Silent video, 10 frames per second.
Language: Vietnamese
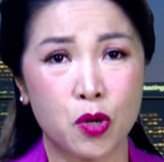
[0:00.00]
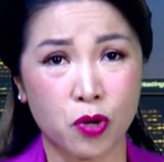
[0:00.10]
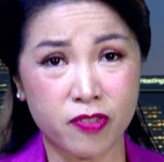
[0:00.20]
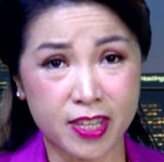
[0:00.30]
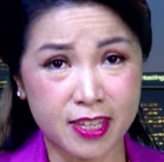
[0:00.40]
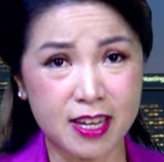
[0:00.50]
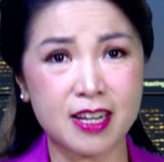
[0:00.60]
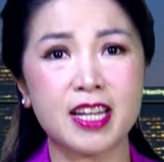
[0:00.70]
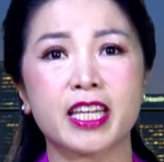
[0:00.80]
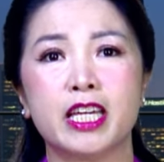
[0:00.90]
Quý vị
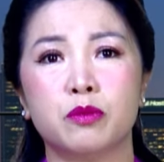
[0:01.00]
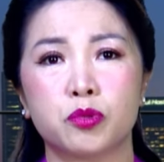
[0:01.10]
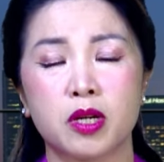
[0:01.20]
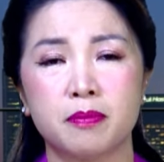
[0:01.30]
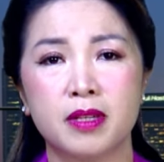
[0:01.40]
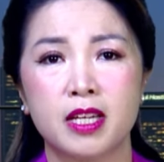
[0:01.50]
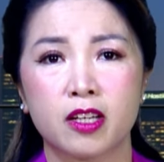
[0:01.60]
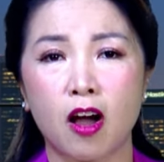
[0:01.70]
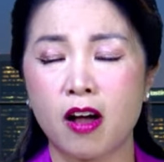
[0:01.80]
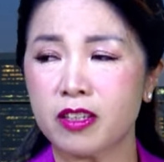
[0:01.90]
nhớ là khi ông Trump
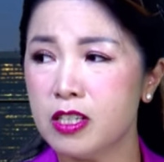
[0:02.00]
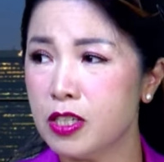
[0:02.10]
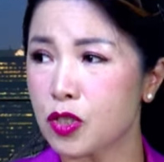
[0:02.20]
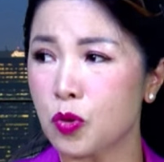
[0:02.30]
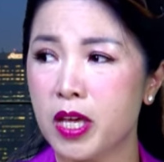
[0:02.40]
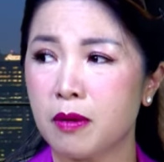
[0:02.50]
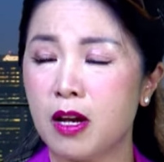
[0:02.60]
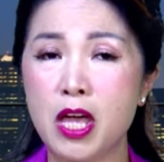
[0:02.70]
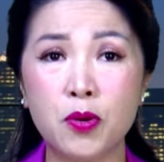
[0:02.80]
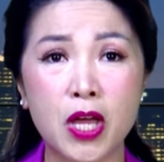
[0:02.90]
có thường xuyên là
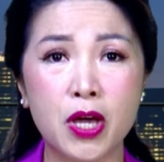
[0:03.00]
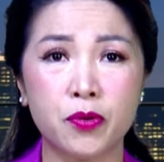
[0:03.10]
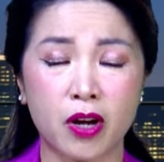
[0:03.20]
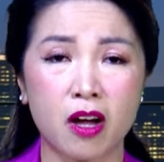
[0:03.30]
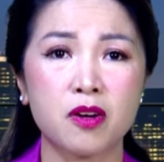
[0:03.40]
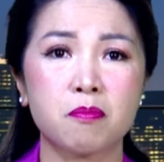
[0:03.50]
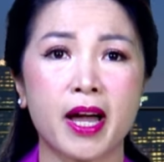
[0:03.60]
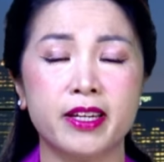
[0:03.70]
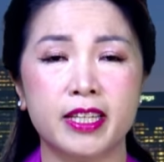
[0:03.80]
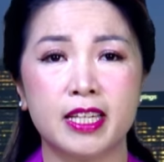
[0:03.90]
lêu nói ông
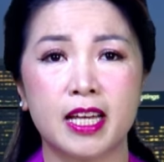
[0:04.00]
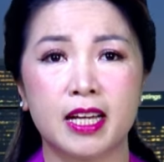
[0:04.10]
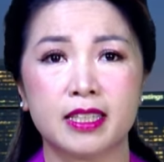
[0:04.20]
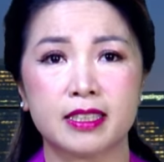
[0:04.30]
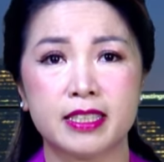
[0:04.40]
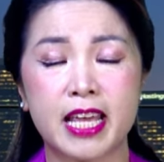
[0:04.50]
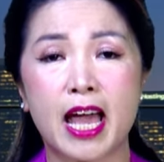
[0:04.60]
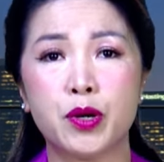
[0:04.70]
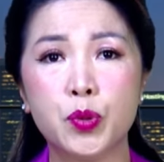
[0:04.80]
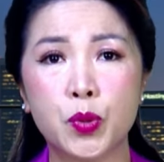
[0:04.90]
Biden là
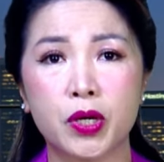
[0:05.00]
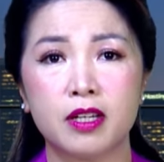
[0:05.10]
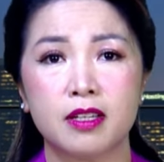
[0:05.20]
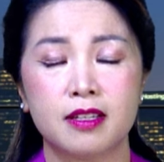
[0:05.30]
già nua,